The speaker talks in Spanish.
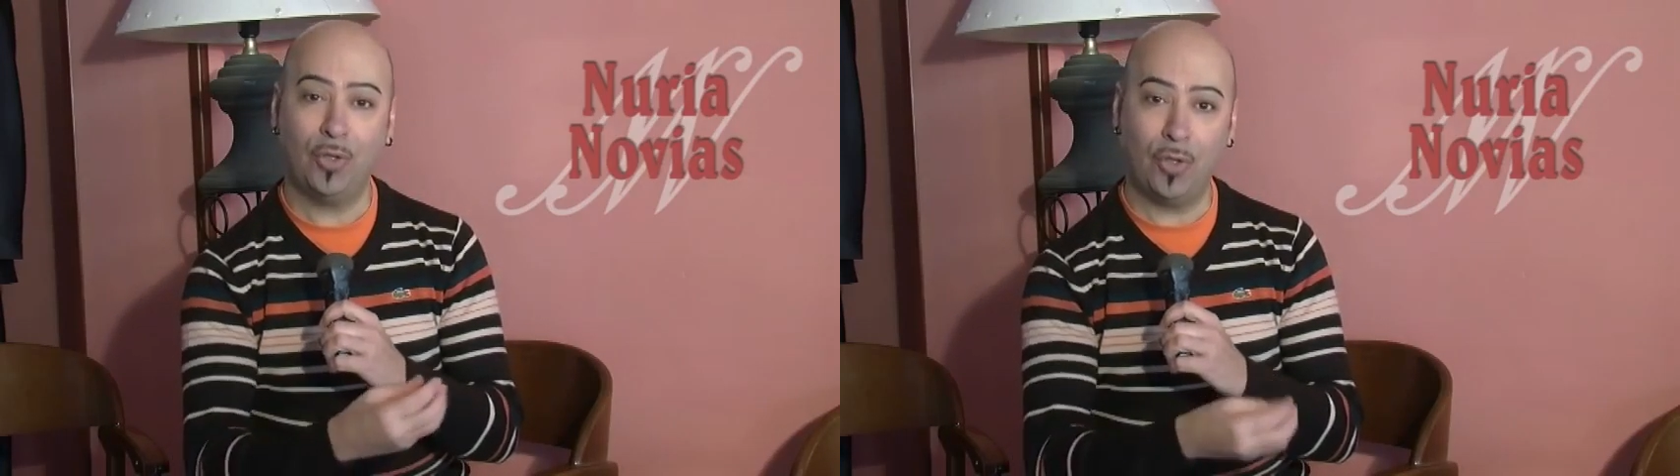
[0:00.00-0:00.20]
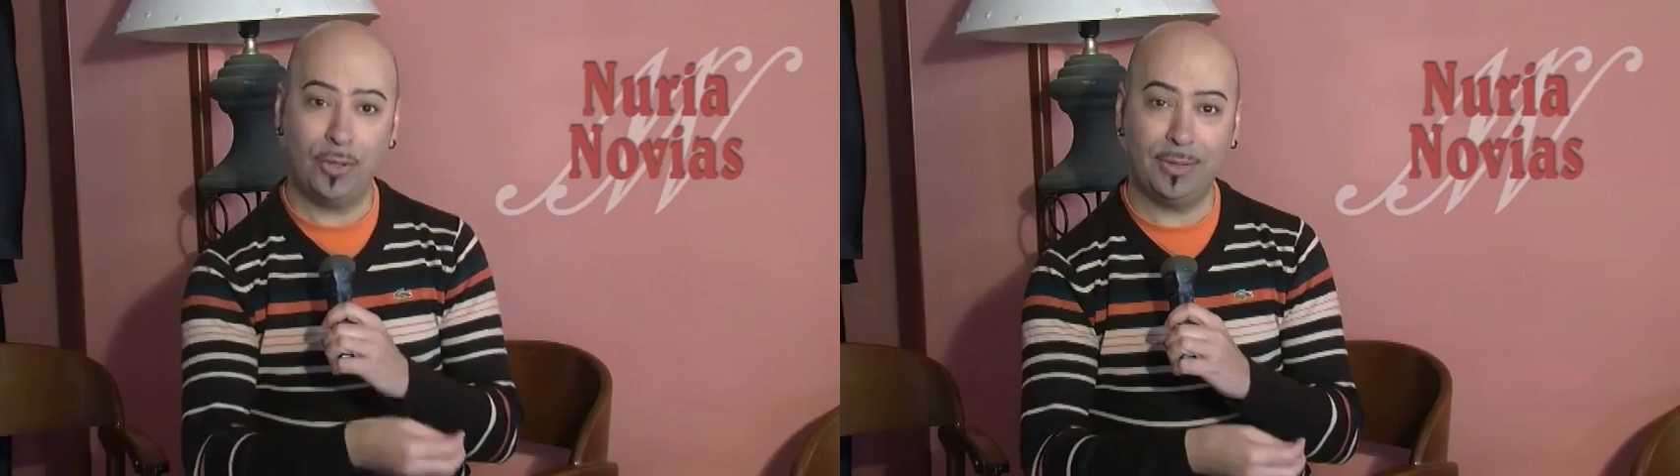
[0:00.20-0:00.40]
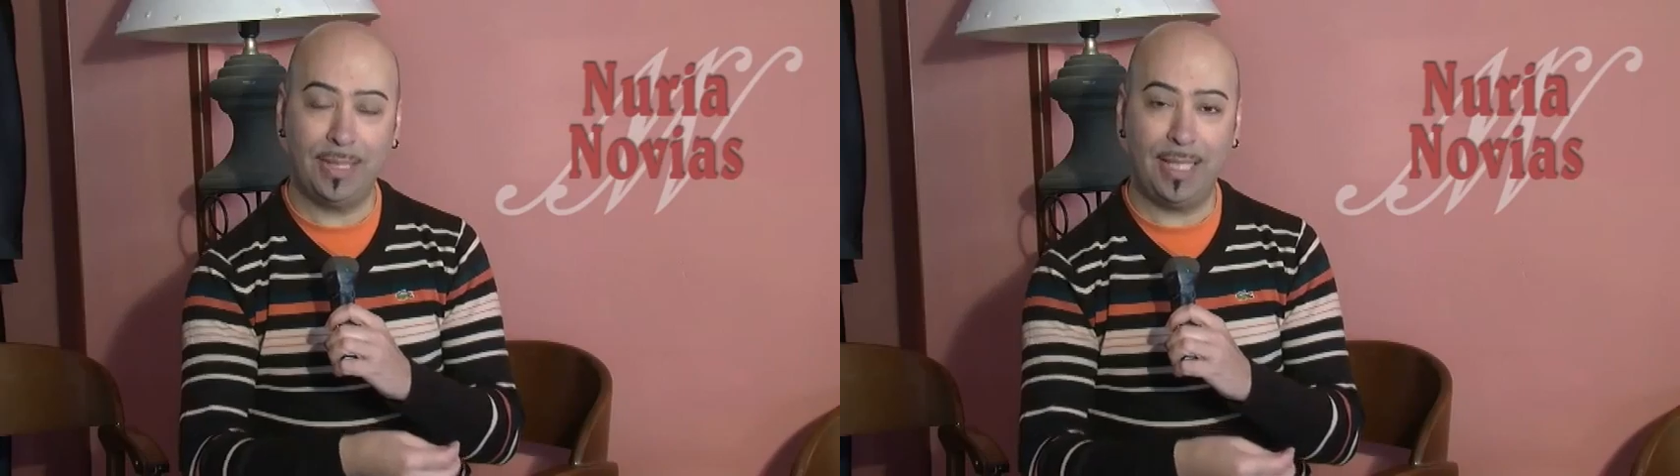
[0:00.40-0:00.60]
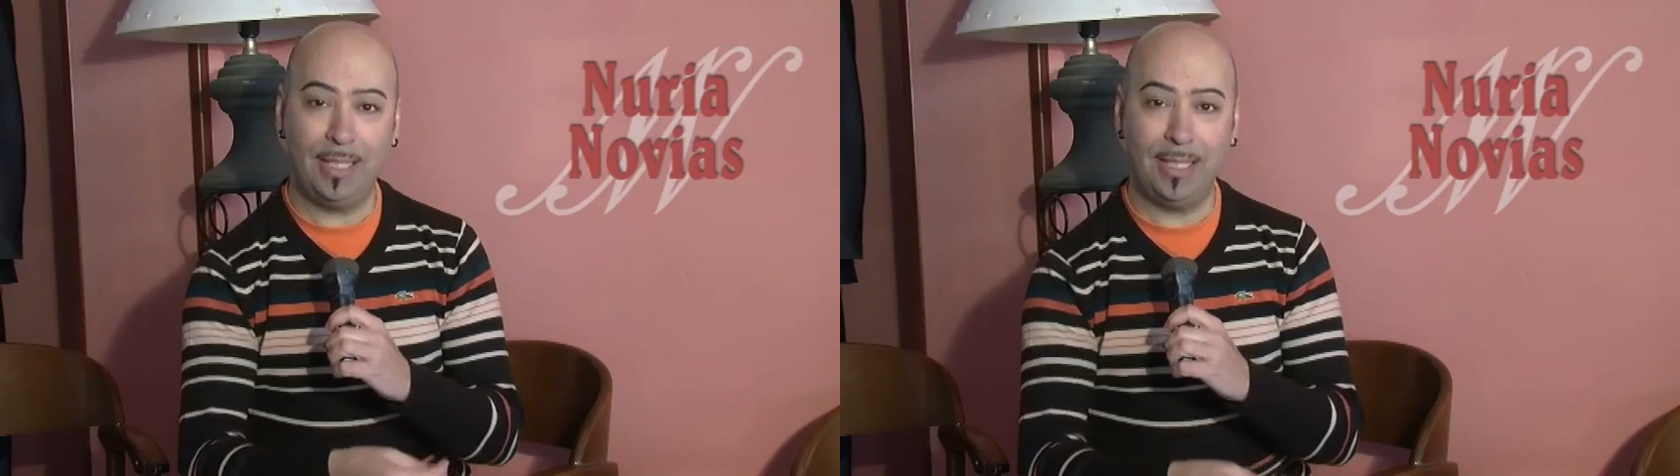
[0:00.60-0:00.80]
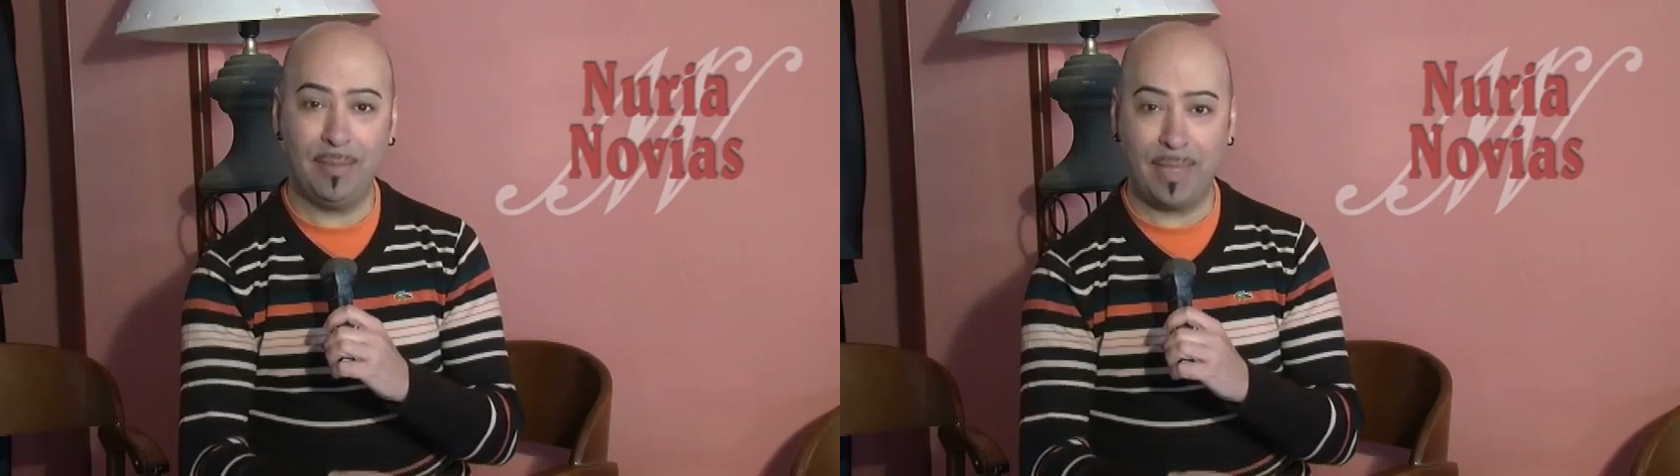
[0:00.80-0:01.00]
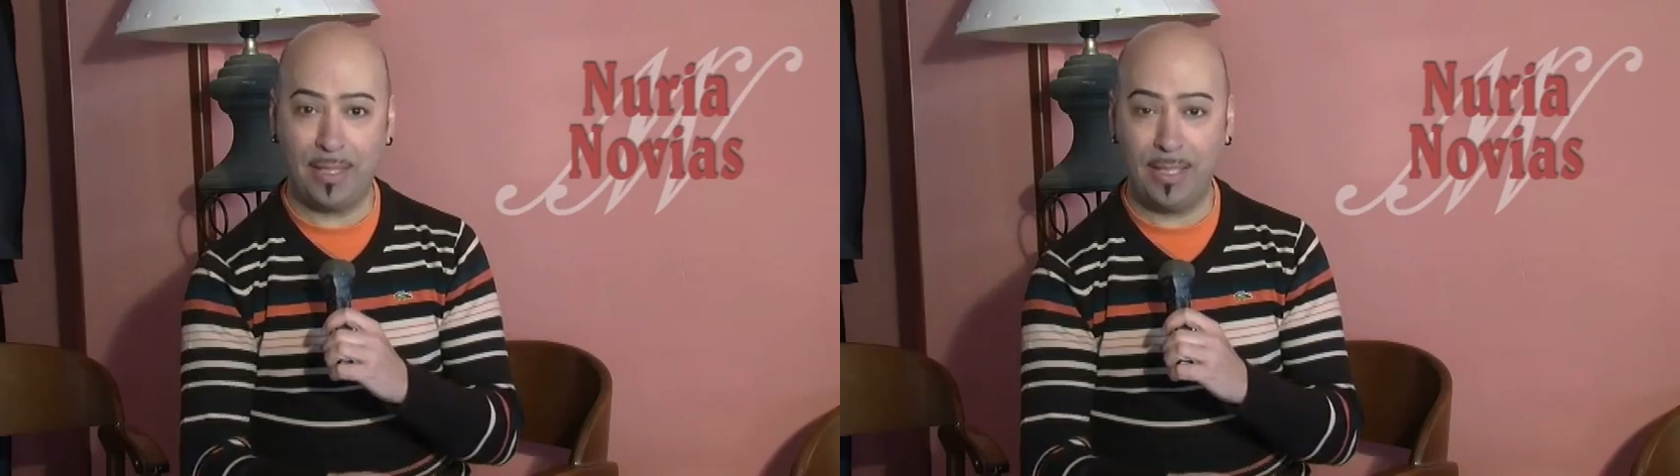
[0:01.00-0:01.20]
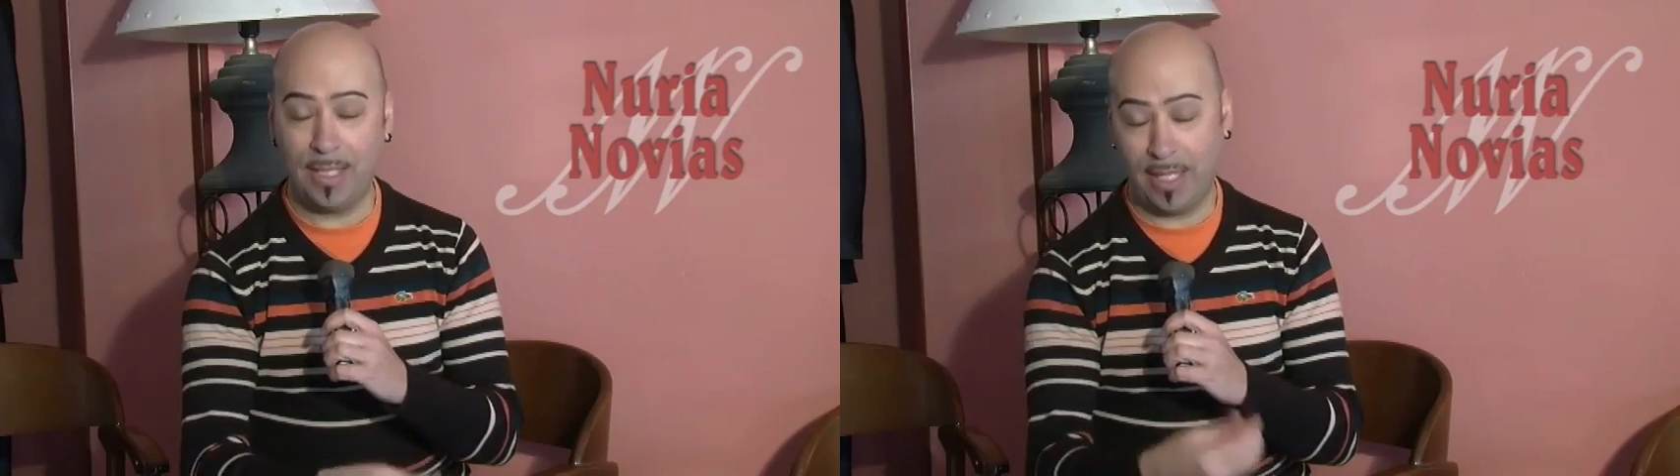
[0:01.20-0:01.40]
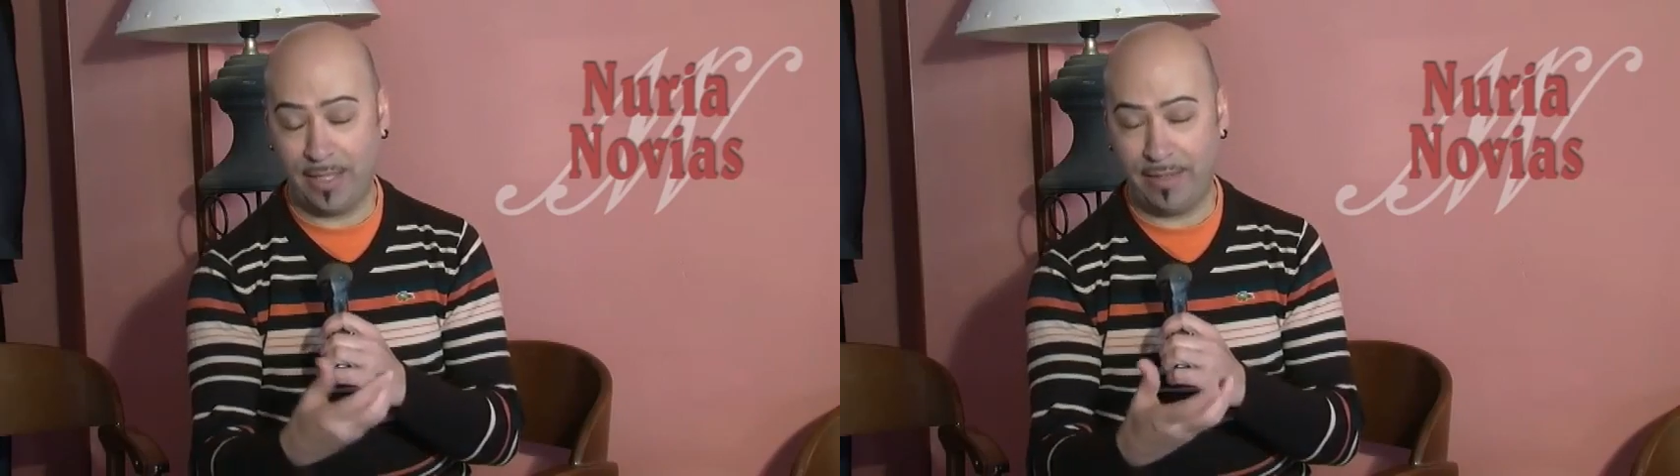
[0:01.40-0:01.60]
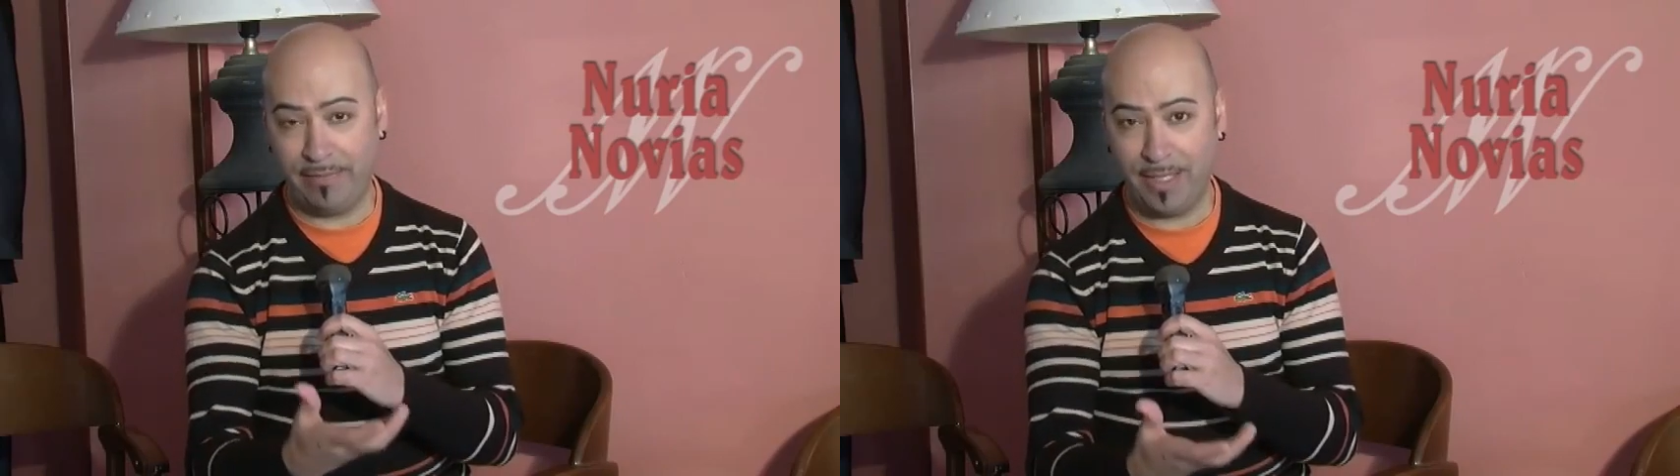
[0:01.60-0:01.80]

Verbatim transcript: cóctel y madrina y de